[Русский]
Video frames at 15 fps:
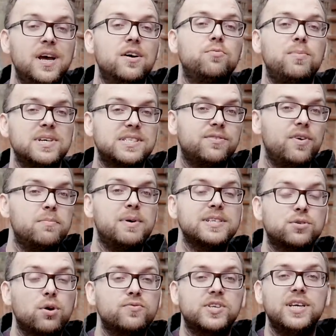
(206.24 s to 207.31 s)
В Москве,
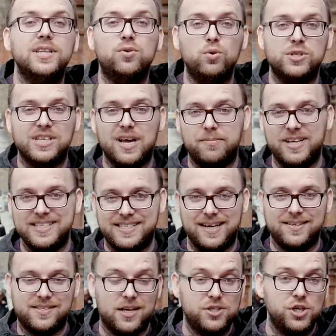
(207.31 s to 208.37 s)
Московской и Тульской
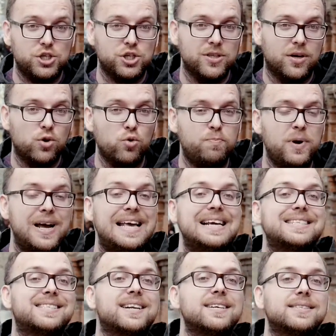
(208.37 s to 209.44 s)
областях задержана группа
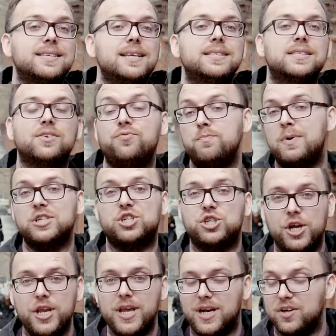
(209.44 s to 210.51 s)

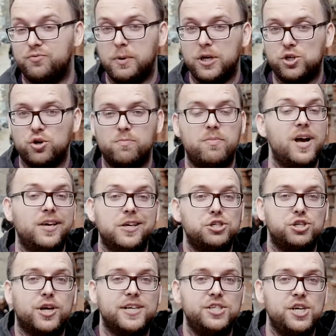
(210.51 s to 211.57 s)
экстрасенсов-мошенников. Причем маги и
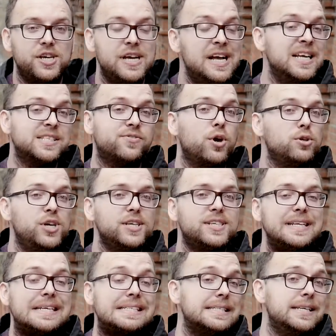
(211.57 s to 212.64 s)
чародеи свою
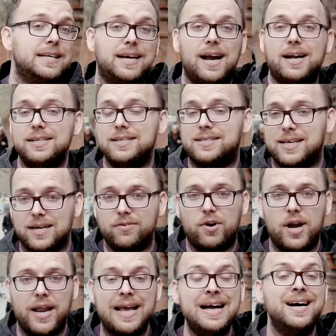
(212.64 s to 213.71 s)
деятельность никак не
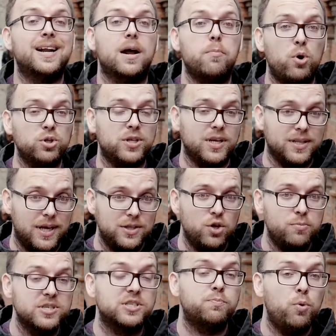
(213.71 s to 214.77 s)
скрывали. Работали на
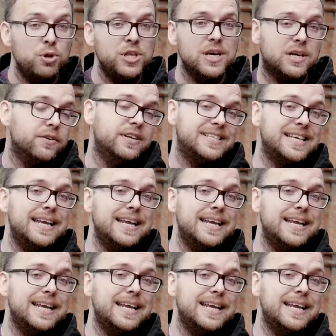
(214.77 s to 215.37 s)
одном из спутниковых